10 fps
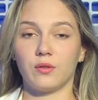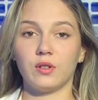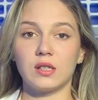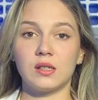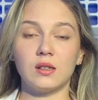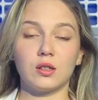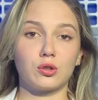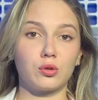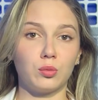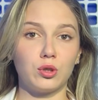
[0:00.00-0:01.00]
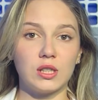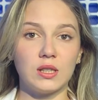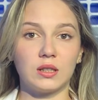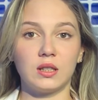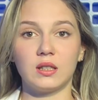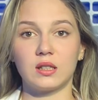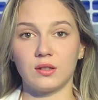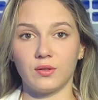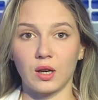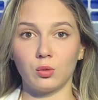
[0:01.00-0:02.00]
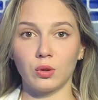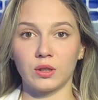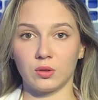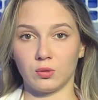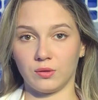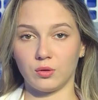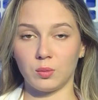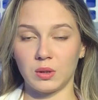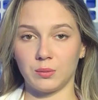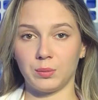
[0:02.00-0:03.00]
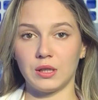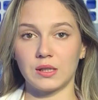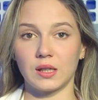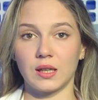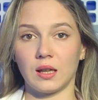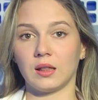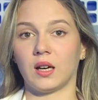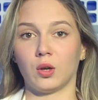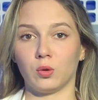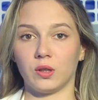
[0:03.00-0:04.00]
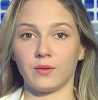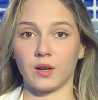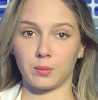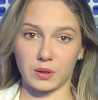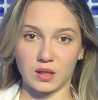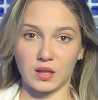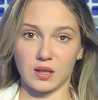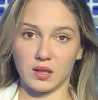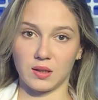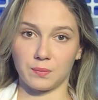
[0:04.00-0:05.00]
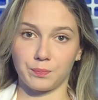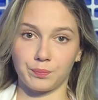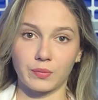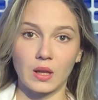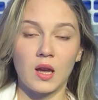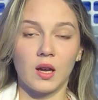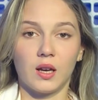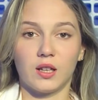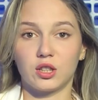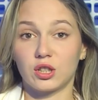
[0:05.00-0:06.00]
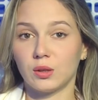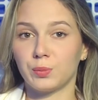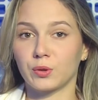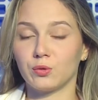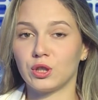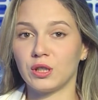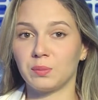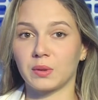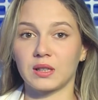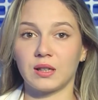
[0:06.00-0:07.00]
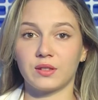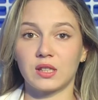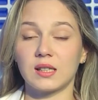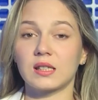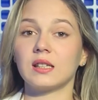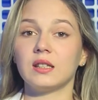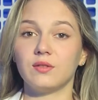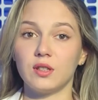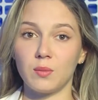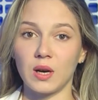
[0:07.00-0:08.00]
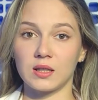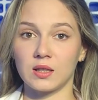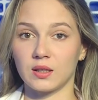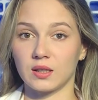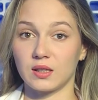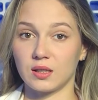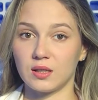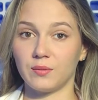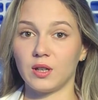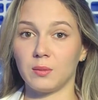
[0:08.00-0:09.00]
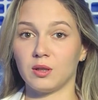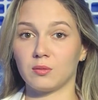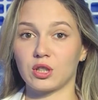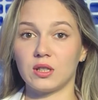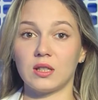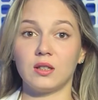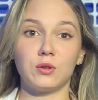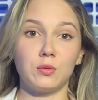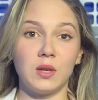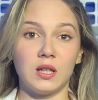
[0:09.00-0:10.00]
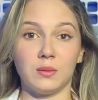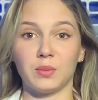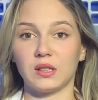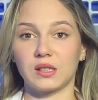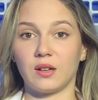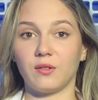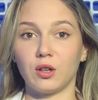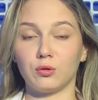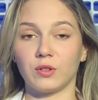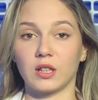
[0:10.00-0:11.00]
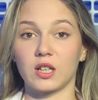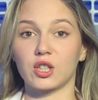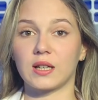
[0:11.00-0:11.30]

Выяснилось, что мужчине 32 года, и у него были признаки алкогольного опьянения. Решил проучить продавца за невнимательность. Тем временем жители Тюмени подозревают в краже